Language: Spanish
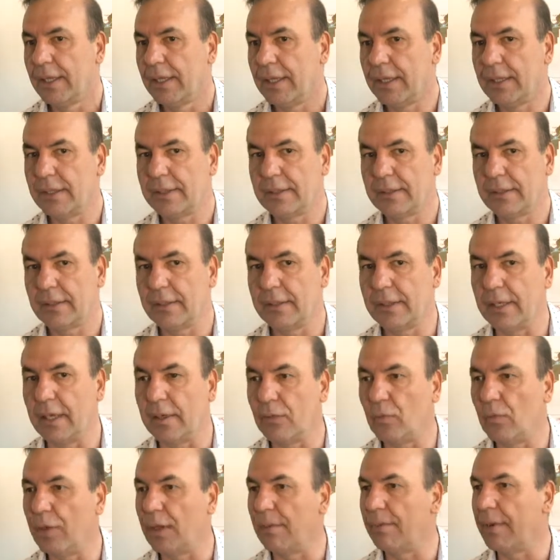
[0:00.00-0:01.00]
es de
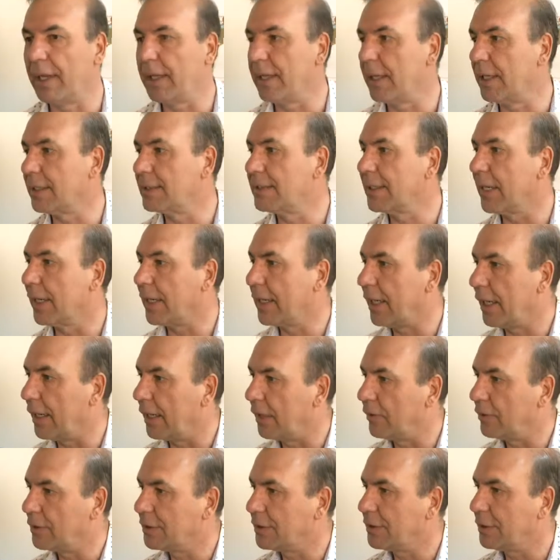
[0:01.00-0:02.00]
alguna manera sacar
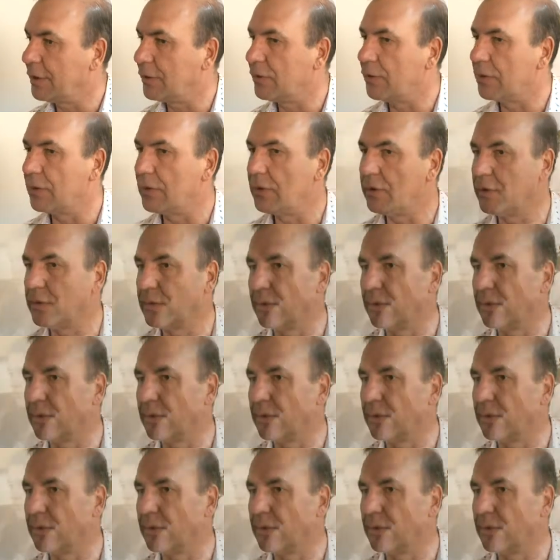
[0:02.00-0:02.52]
a los chicos no